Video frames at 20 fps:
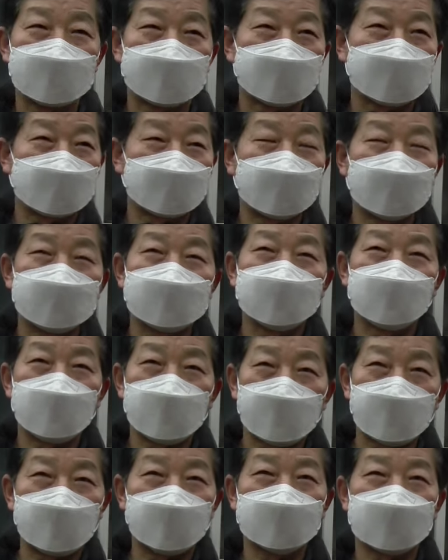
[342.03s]
그때 이제
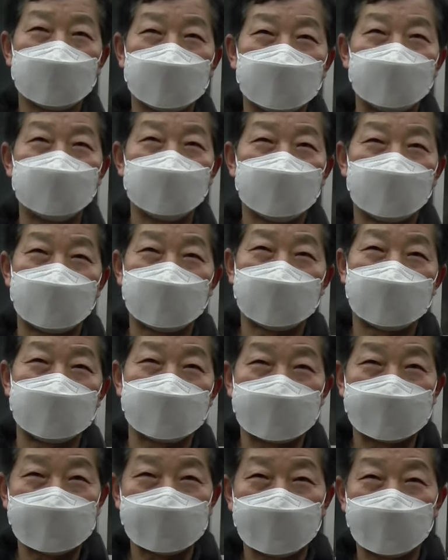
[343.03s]
병목사님을
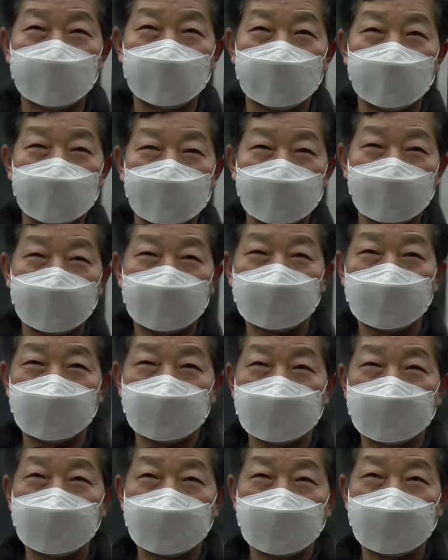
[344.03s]
만나가지고 일을
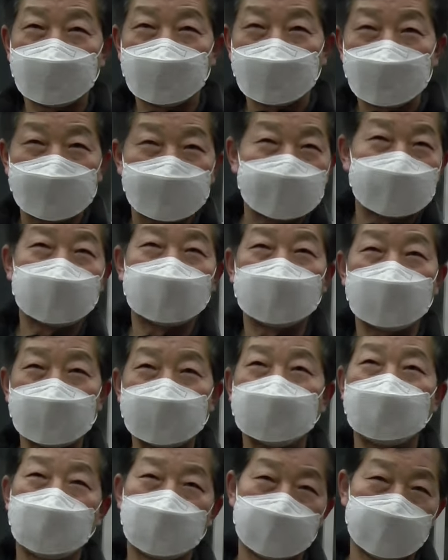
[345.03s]
이제 시작을
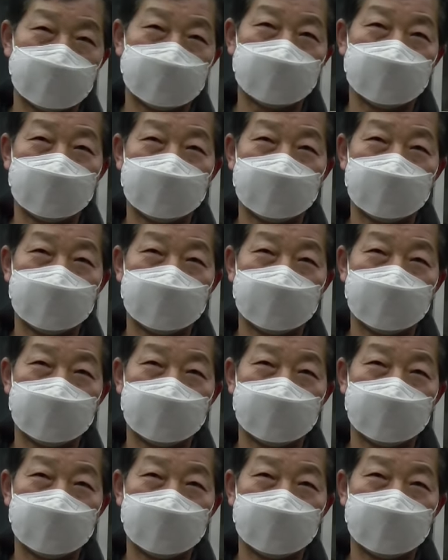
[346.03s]
하게 된 거죠.